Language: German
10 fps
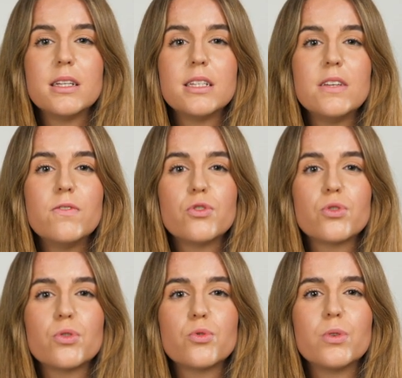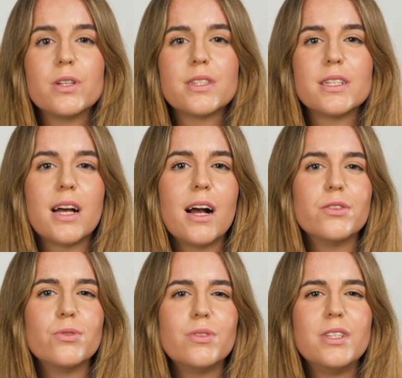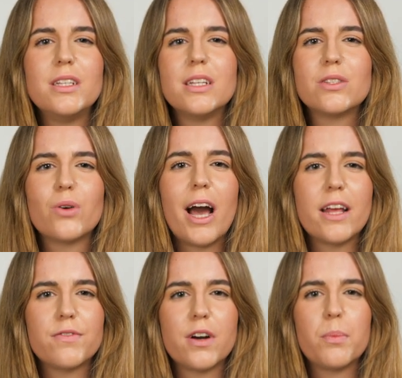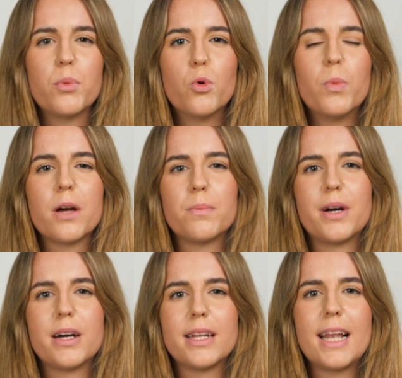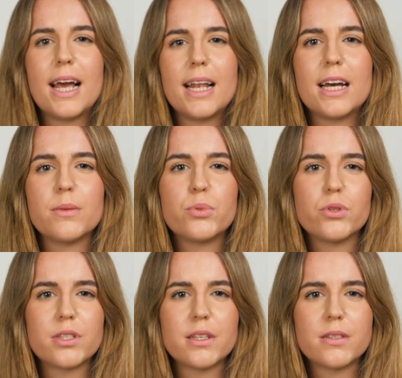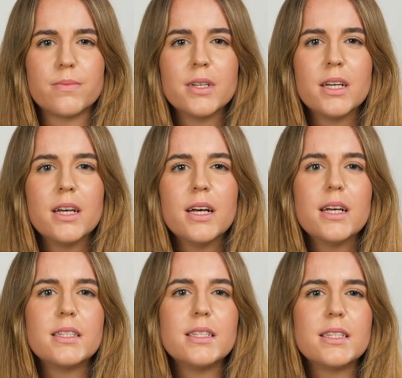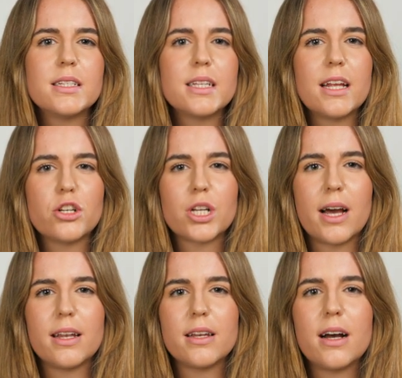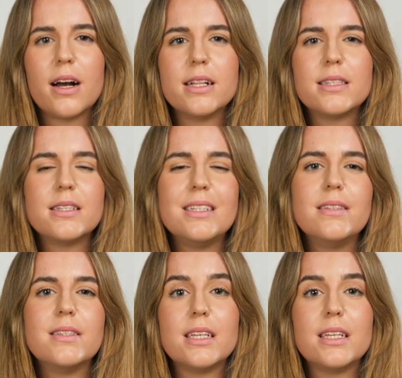Tiefenstrukturen sind also die nicht so einfach beobachtbaren Lehr-Lernprozesse. Sie sind entscheidender als die